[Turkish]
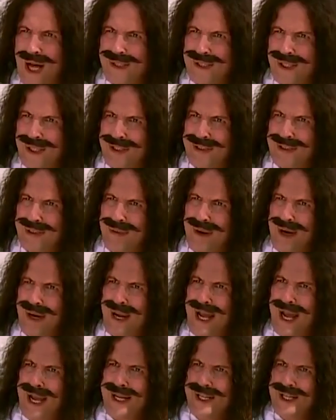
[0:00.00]
Şu ana
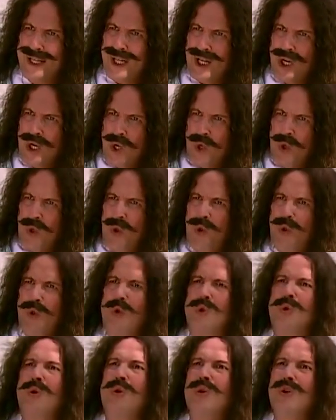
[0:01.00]
itibaren
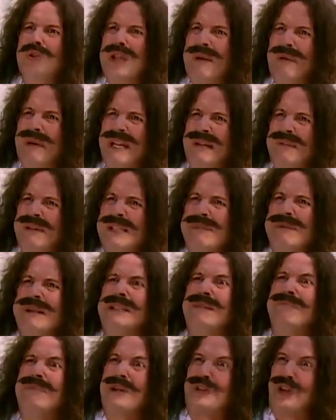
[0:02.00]
Üçünüz de benim
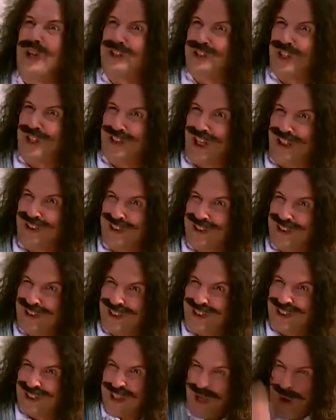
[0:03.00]
hizmetimde
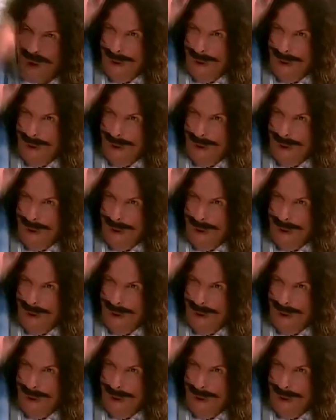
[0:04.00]
çalışacaksınız.